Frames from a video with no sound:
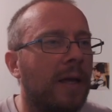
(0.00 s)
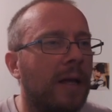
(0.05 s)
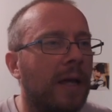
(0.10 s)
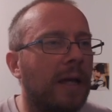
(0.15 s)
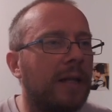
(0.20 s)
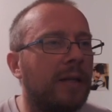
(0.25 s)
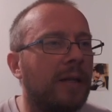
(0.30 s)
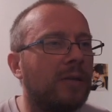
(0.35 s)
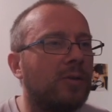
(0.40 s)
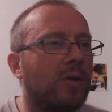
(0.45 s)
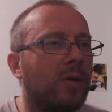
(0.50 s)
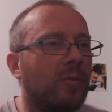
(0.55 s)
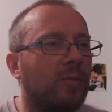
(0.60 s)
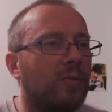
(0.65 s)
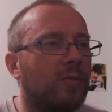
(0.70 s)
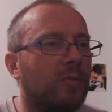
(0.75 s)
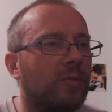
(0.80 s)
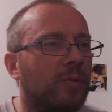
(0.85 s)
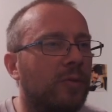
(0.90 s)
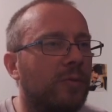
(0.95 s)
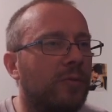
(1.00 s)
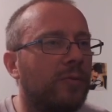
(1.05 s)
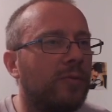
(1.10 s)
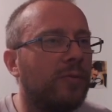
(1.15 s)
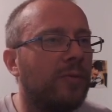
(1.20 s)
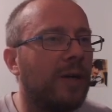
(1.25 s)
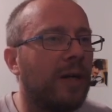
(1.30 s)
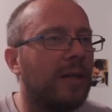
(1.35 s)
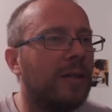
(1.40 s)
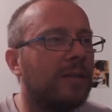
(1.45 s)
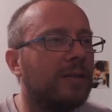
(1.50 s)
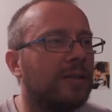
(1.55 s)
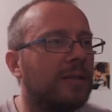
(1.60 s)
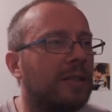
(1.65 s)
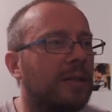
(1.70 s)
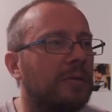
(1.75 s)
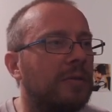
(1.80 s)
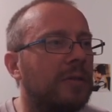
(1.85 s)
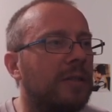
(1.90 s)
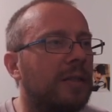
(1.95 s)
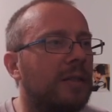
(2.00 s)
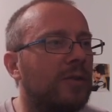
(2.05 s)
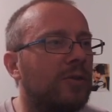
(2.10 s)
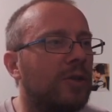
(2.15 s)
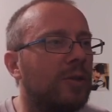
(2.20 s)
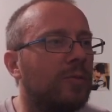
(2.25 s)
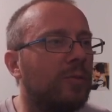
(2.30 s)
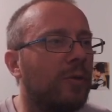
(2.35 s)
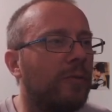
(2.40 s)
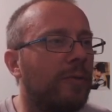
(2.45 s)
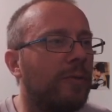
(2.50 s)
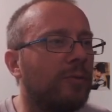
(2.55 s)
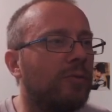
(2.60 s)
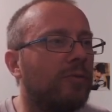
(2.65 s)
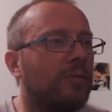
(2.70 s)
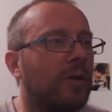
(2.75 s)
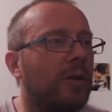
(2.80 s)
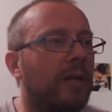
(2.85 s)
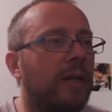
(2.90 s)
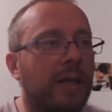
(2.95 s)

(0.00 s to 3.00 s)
Un exemple de phrase qui utilise le mot fardoodle